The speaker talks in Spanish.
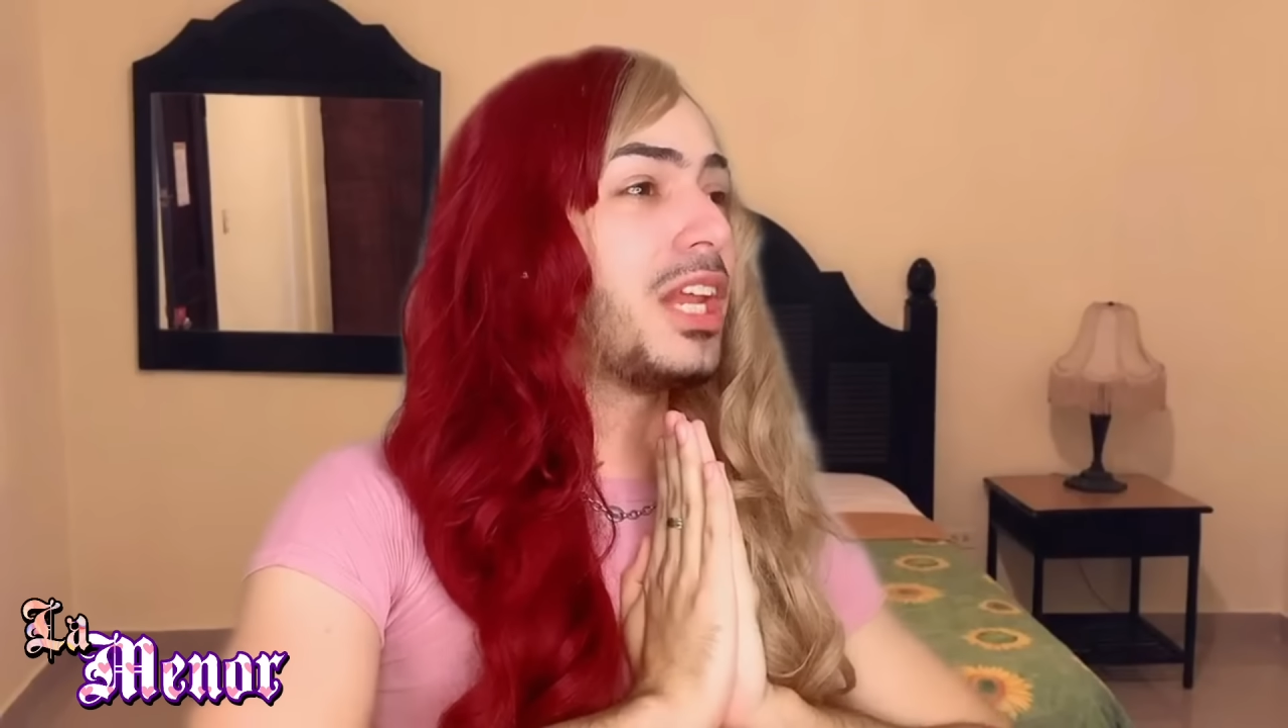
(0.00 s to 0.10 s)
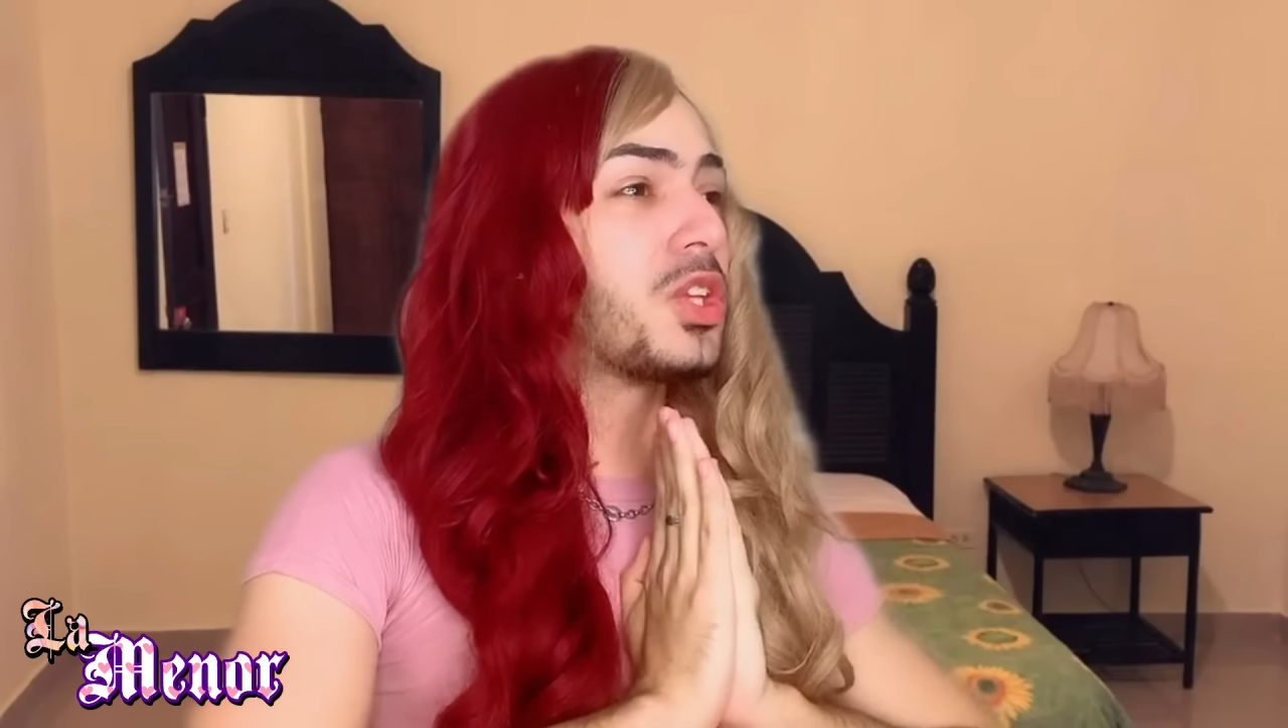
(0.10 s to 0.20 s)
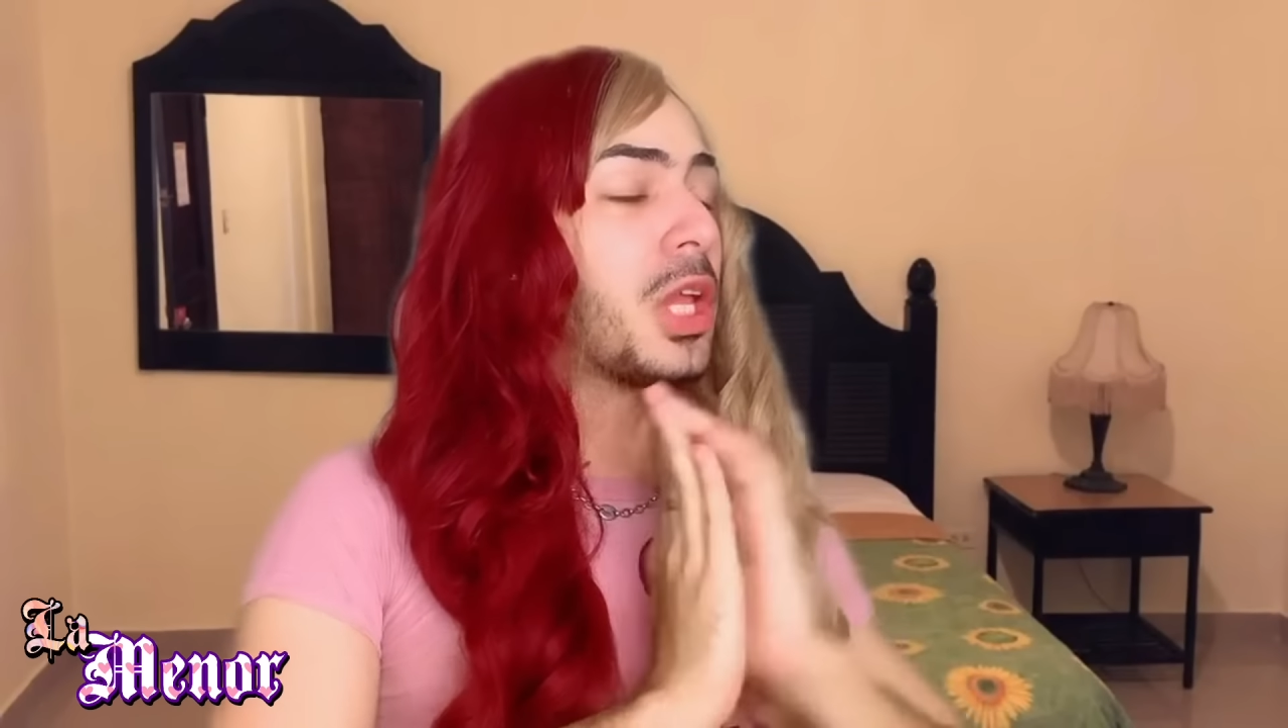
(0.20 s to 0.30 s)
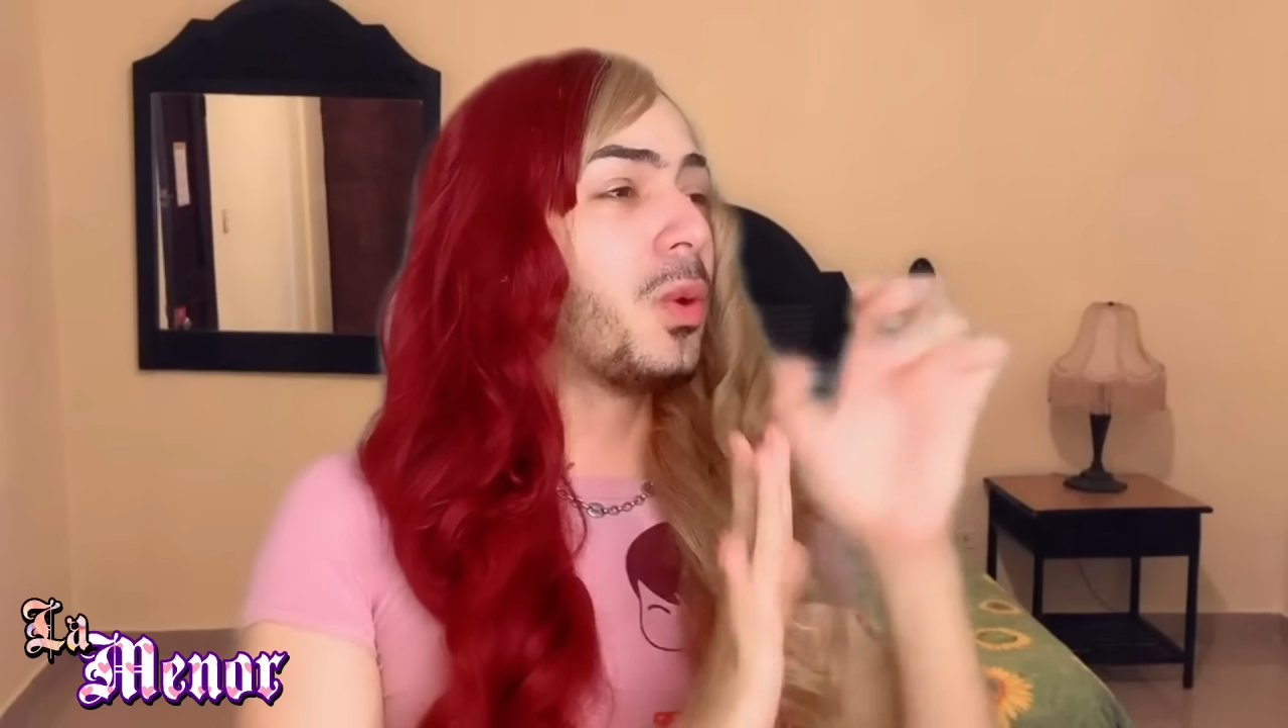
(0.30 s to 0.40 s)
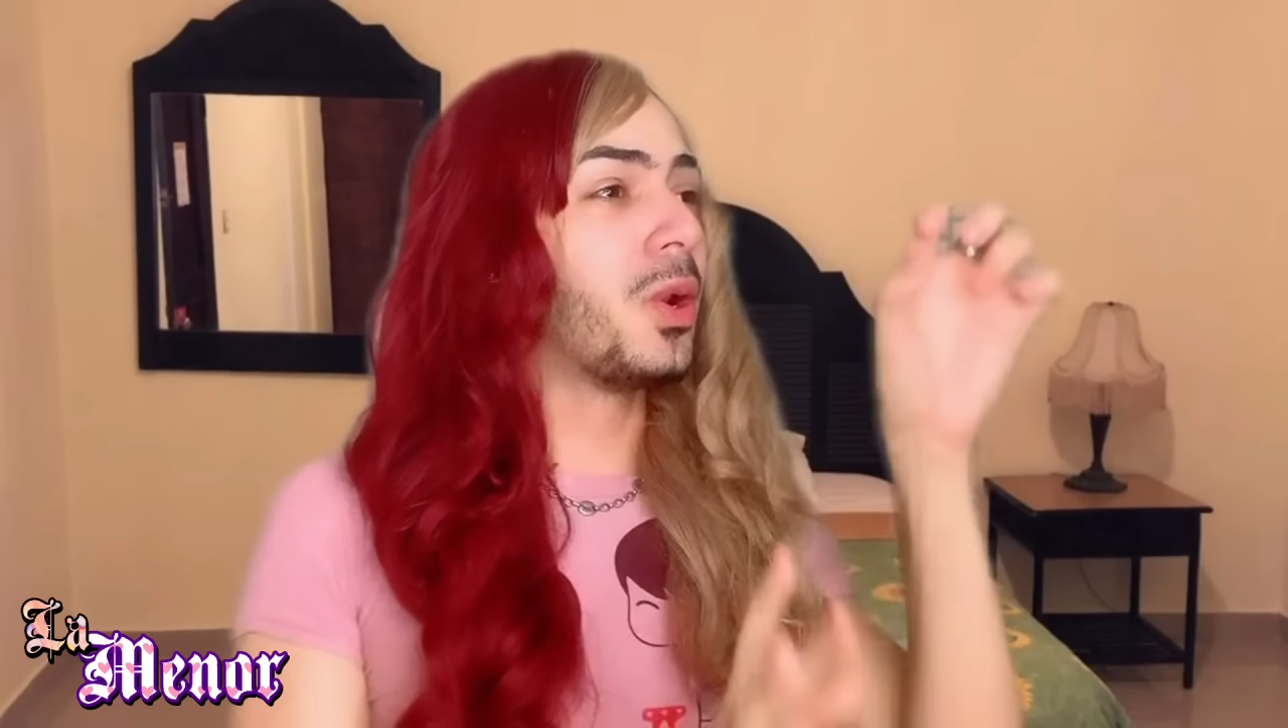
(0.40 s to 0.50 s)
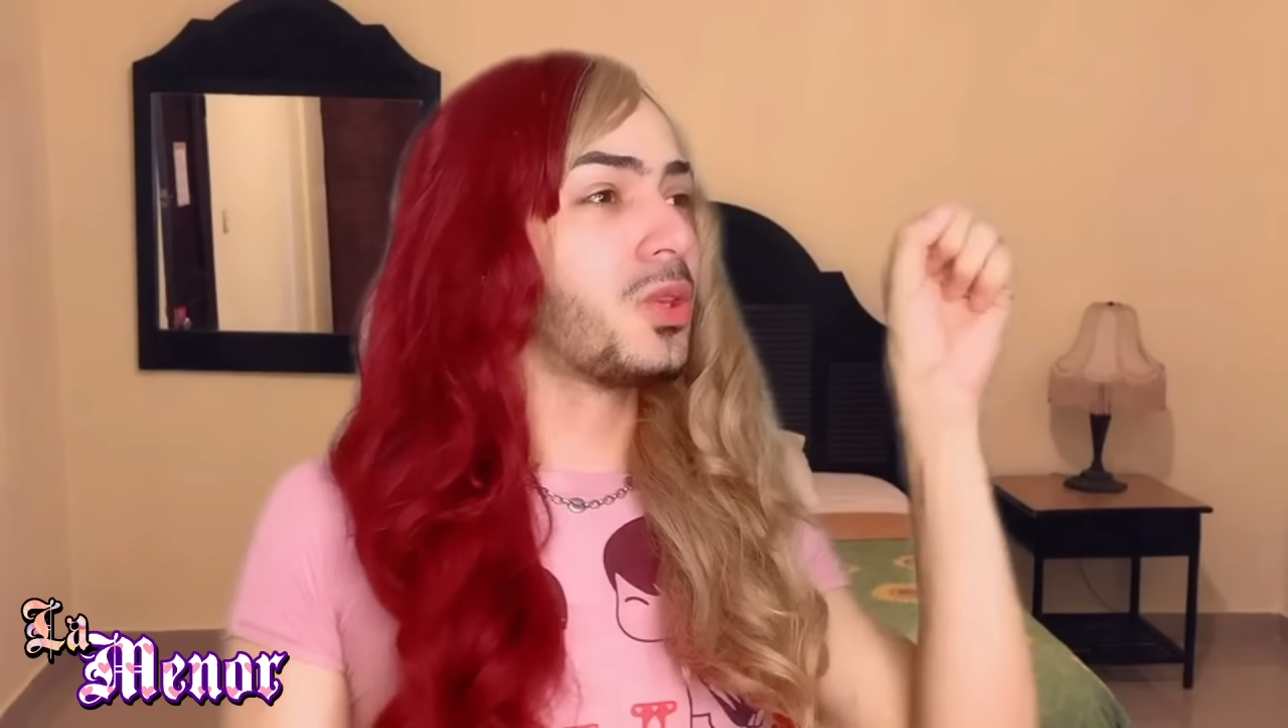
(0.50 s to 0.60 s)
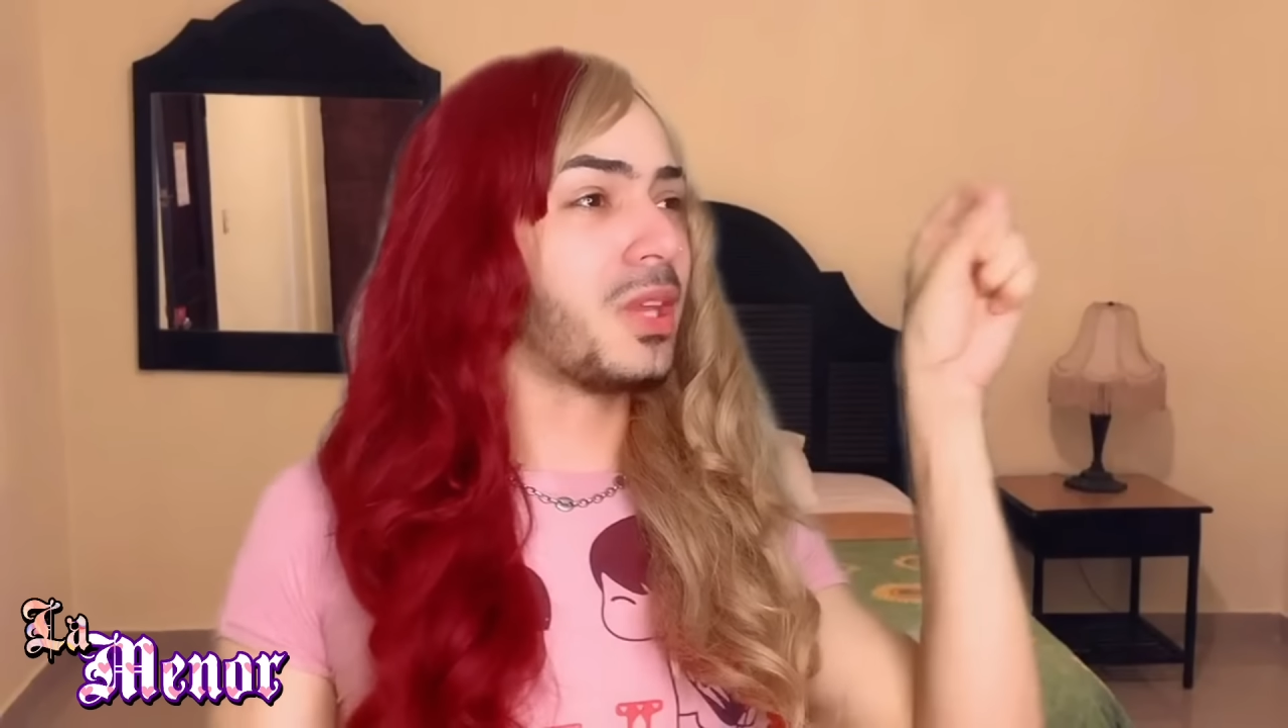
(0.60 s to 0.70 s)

yo tengo el hoyo